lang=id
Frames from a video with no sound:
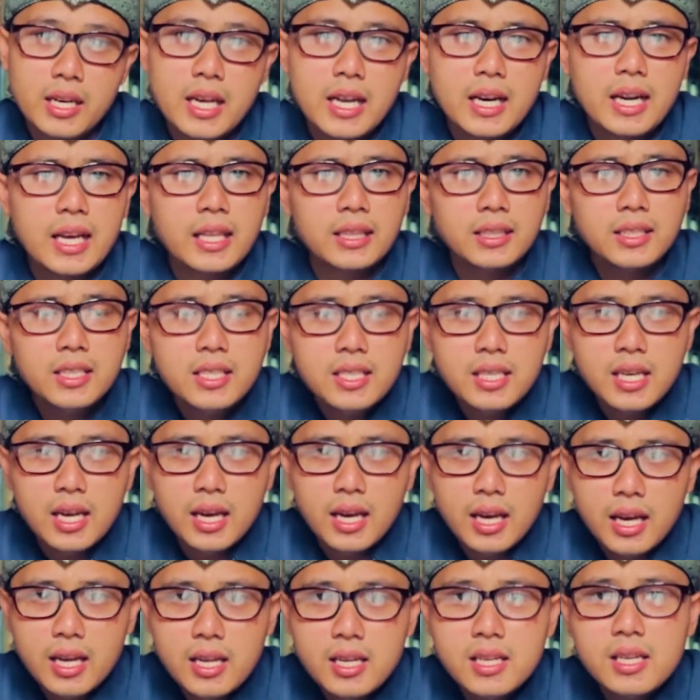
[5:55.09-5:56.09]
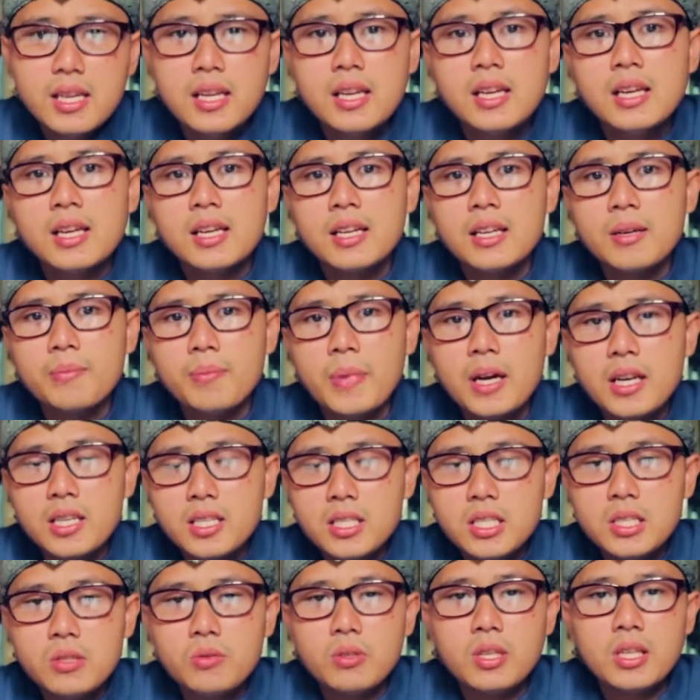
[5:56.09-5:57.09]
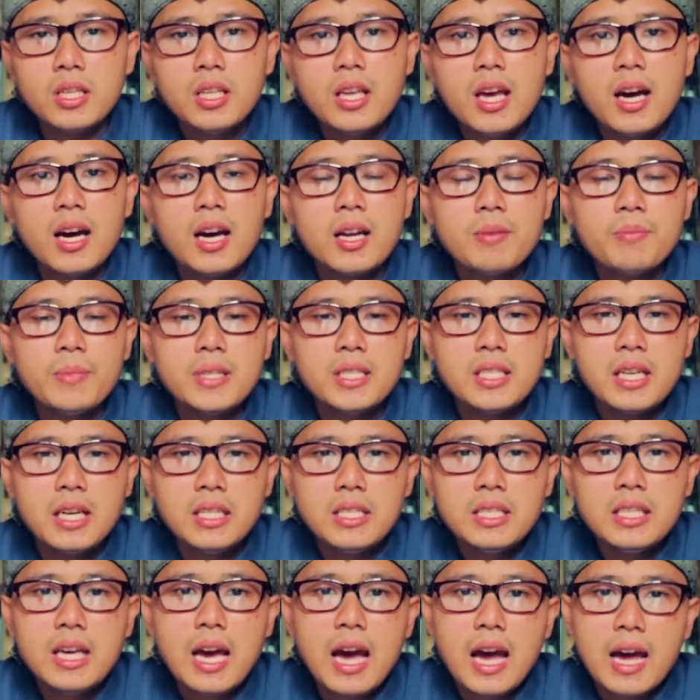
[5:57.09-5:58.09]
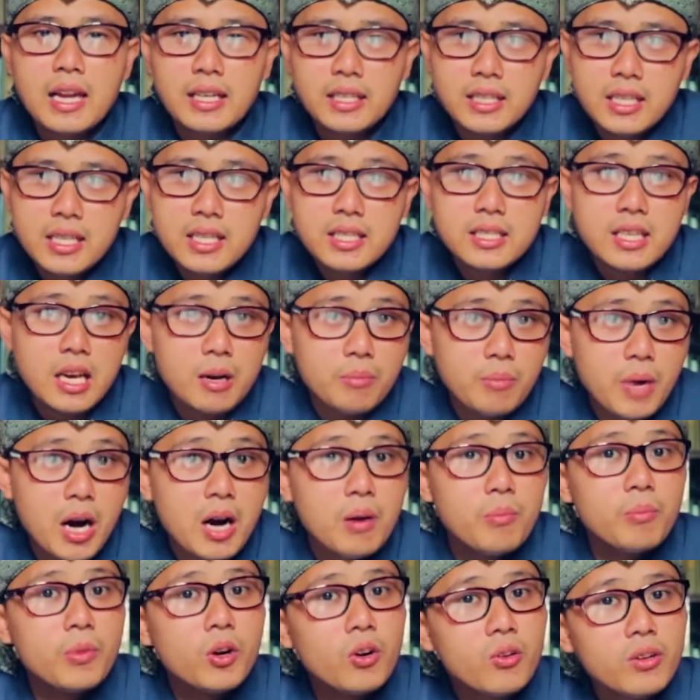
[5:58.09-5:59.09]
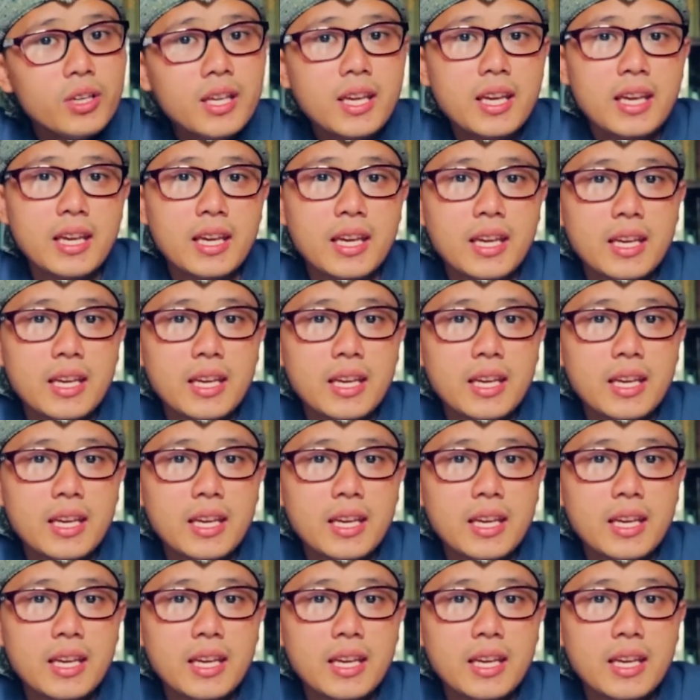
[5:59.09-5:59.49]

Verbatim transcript: Dan nantinya para siswi ini akan menjadi adik Sabang Merauke.